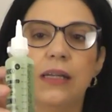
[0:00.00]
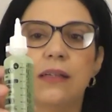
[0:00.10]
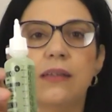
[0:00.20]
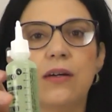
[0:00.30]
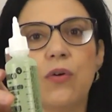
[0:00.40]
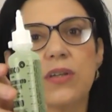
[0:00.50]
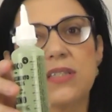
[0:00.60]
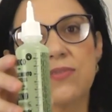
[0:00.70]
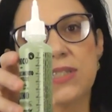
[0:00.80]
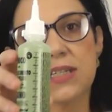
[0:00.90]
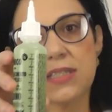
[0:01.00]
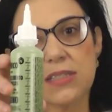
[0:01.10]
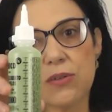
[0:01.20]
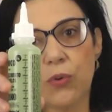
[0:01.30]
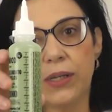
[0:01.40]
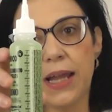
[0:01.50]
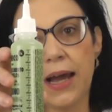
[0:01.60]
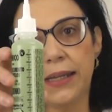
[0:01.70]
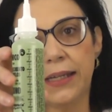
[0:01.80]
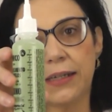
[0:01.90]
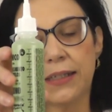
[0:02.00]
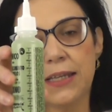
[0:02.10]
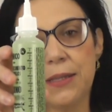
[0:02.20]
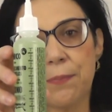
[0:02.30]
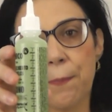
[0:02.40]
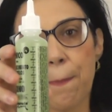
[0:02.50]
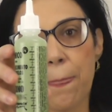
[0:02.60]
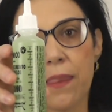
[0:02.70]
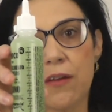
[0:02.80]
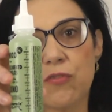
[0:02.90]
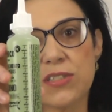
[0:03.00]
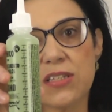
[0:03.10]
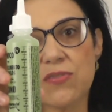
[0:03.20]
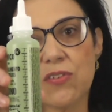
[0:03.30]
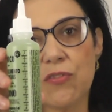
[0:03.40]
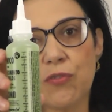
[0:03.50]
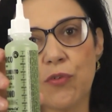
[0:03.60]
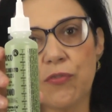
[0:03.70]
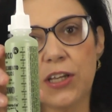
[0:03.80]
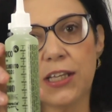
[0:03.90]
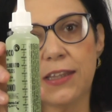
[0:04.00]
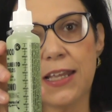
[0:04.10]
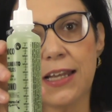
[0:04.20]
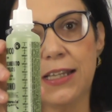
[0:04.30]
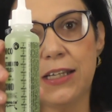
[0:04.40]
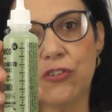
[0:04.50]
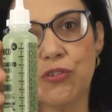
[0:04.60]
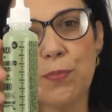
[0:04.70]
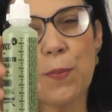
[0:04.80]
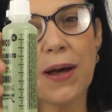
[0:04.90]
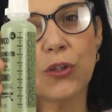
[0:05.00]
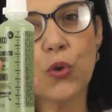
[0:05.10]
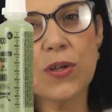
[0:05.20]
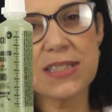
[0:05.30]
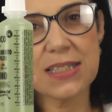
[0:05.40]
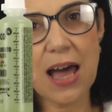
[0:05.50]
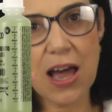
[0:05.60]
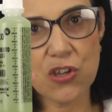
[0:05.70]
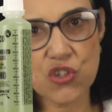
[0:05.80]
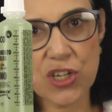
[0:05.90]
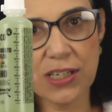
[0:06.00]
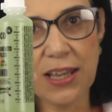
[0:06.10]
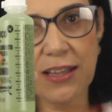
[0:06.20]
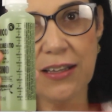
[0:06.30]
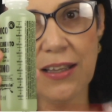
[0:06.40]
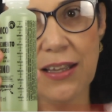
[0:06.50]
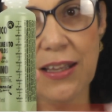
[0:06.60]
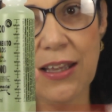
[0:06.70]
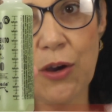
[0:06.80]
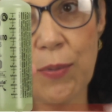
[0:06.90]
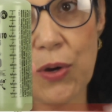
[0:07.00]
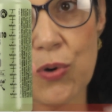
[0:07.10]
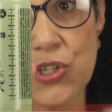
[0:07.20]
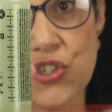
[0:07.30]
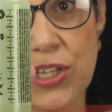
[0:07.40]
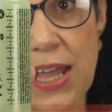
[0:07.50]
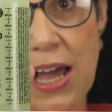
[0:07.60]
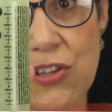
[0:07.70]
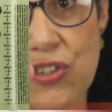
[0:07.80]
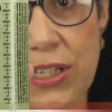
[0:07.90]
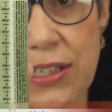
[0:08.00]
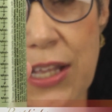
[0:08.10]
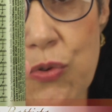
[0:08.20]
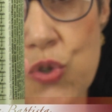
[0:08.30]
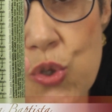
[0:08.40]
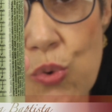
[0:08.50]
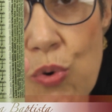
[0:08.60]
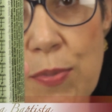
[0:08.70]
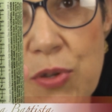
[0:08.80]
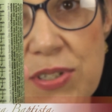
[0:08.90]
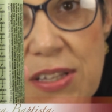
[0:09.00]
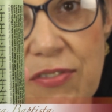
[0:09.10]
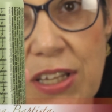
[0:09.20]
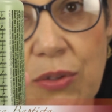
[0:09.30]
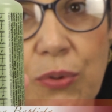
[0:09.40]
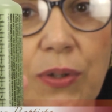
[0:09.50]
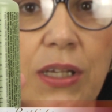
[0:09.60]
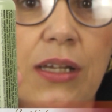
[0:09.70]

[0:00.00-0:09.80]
então, ó, se vocês olharem aqui, vocês vão ver que tem ali tipo uma dosagem, né? É uma quantidade ali, tem uns números, tá vendo?